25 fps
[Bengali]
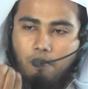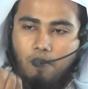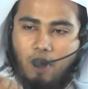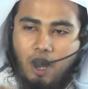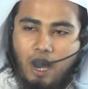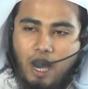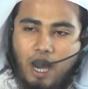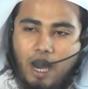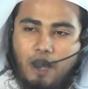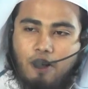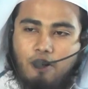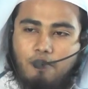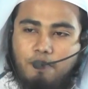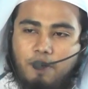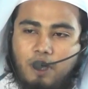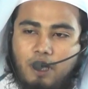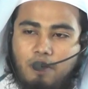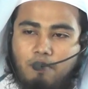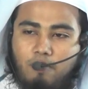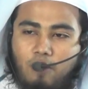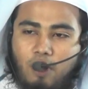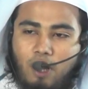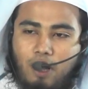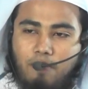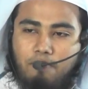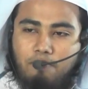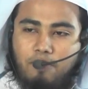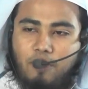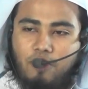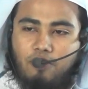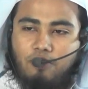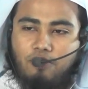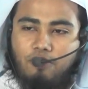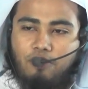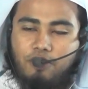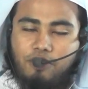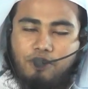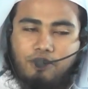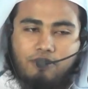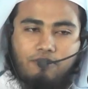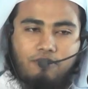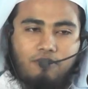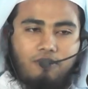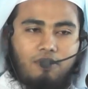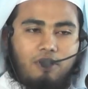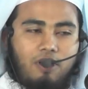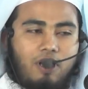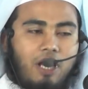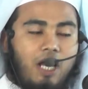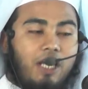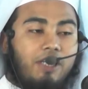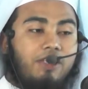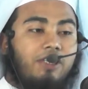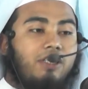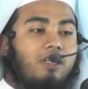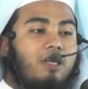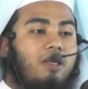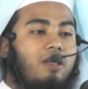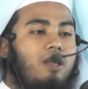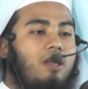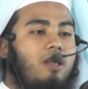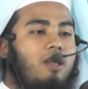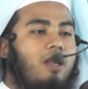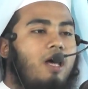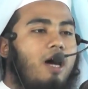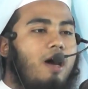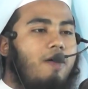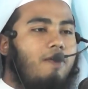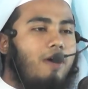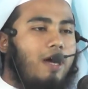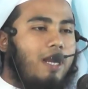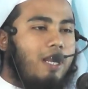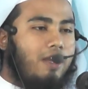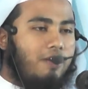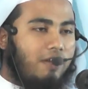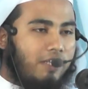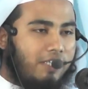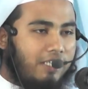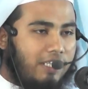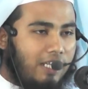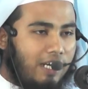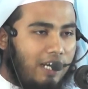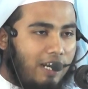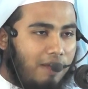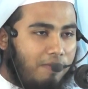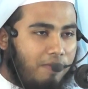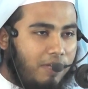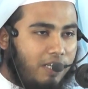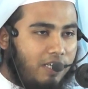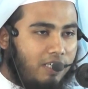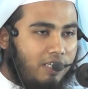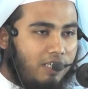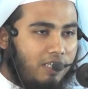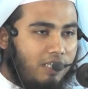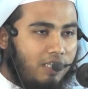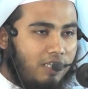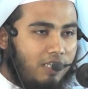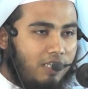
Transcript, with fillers: মহানবী মোহাম্মদুর রসুল্লাহ সাল্লাহ আলী আসাল্লামের